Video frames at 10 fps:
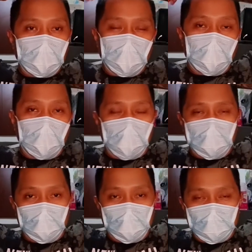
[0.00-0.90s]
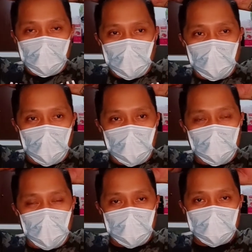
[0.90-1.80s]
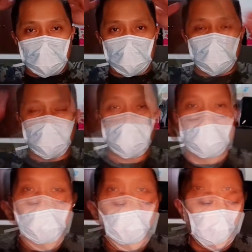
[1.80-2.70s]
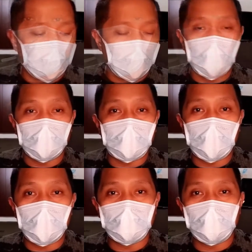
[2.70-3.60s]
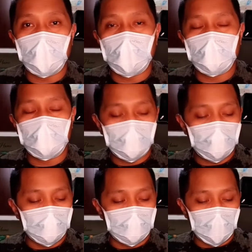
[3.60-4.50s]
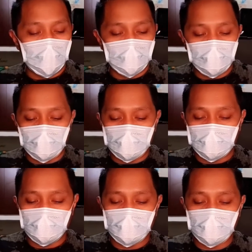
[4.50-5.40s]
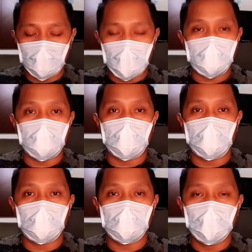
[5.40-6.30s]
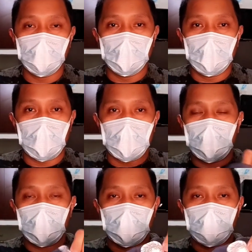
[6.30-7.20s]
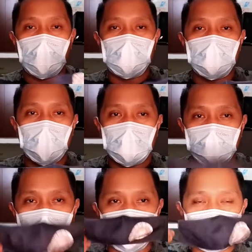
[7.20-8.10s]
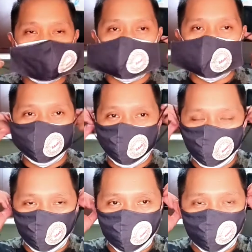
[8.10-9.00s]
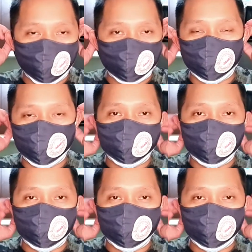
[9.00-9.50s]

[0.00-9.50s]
ng mga ng mga mask. Oh, ito try natin na magsuot ng washable uh, face mask. Gamit din itong ating